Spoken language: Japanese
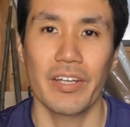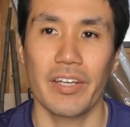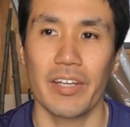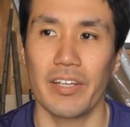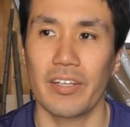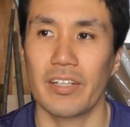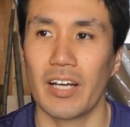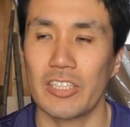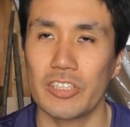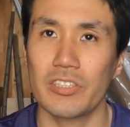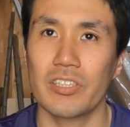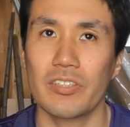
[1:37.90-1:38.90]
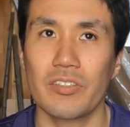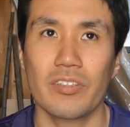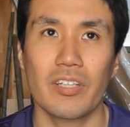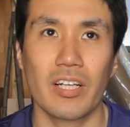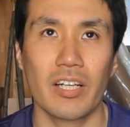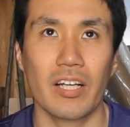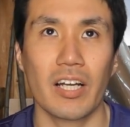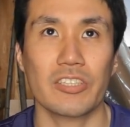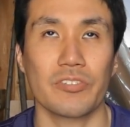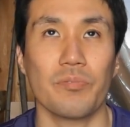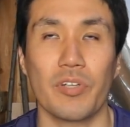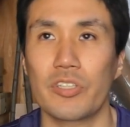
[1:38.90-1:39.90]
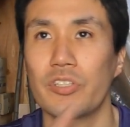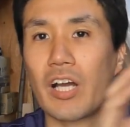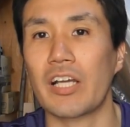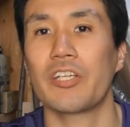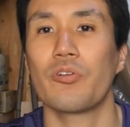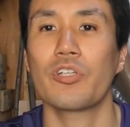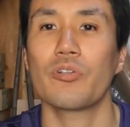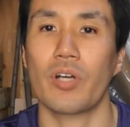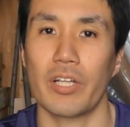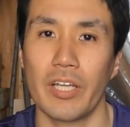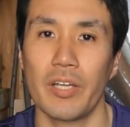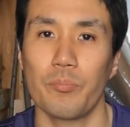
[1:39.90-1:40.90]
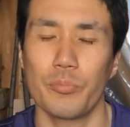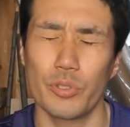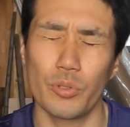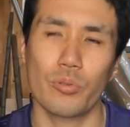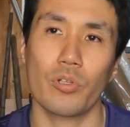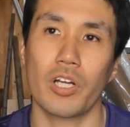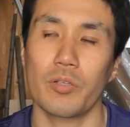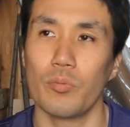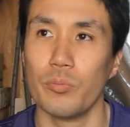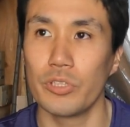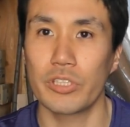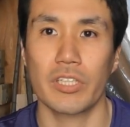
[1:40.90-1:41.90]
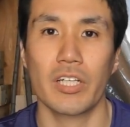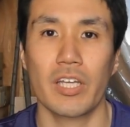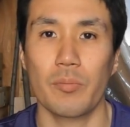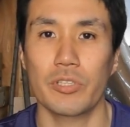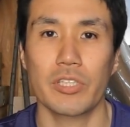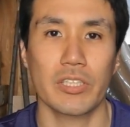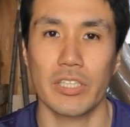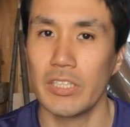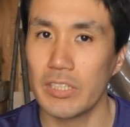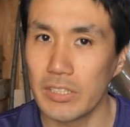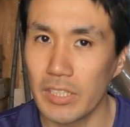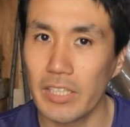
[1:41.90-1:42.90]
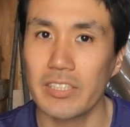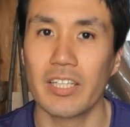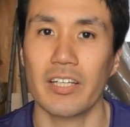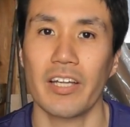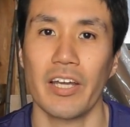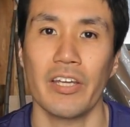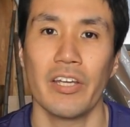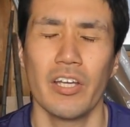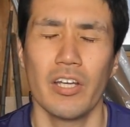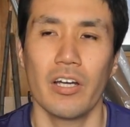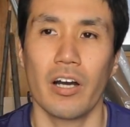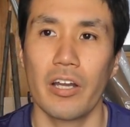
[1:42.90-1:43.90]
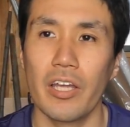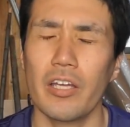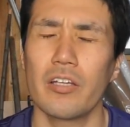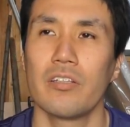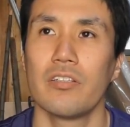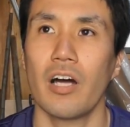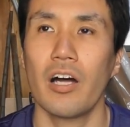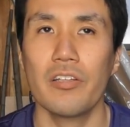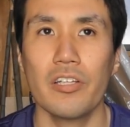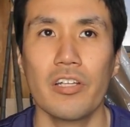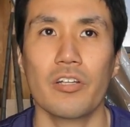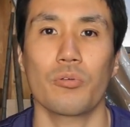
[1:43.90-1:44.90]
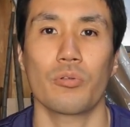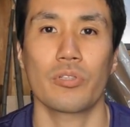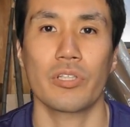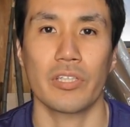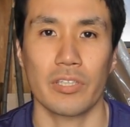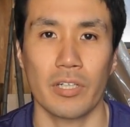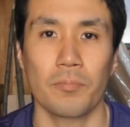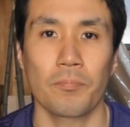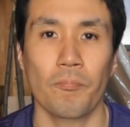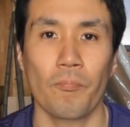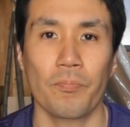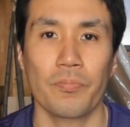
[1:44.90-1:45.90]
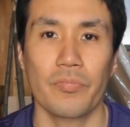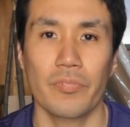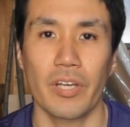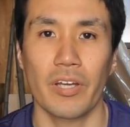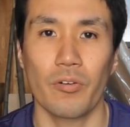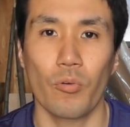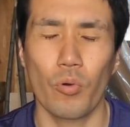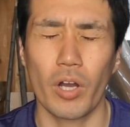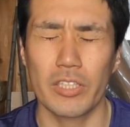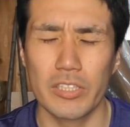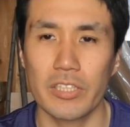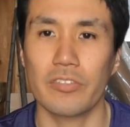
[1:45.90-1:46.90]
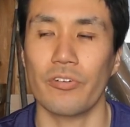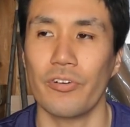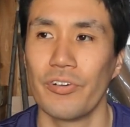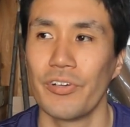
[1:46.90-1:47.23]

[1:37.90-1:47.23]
えー、果樹、果樹、まあ、要するに柿の木とかね、ブドウとかにも虫が、毛虫が一切つかない。あれなんでだろうってさ、ね、おかしいと。